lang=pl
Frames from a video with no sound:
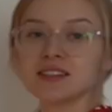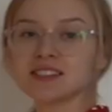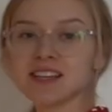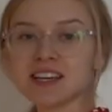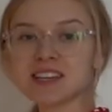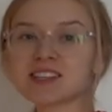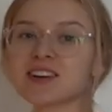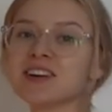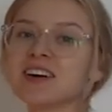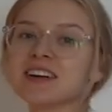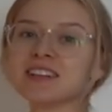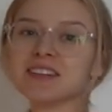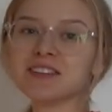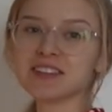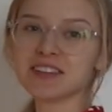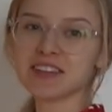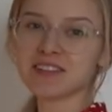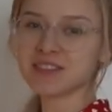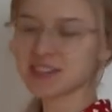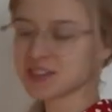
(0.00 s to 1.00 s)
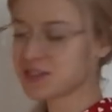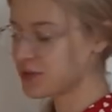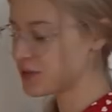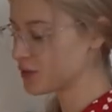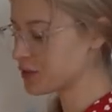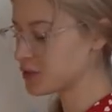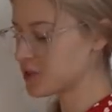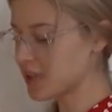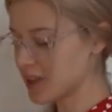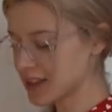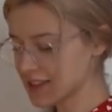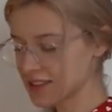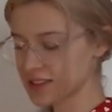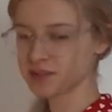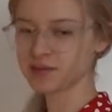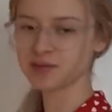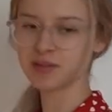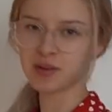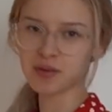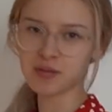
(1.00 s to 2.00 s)
Cześć kochani, witam Was w
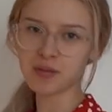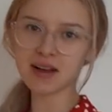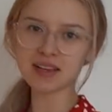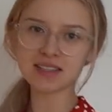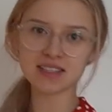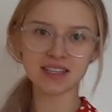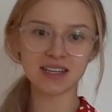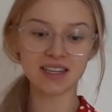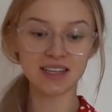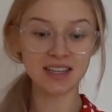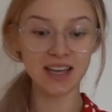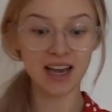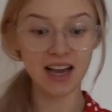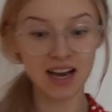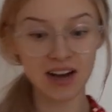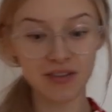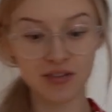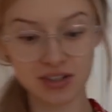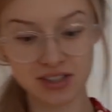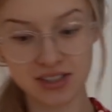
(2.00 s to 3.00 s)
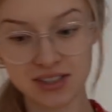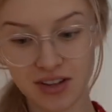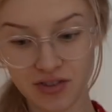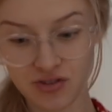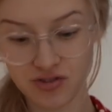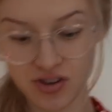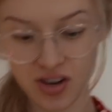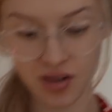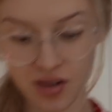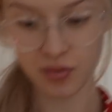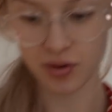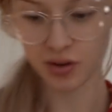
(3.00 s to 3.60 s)
12 vlogmasie. Ja właśnie zaczynam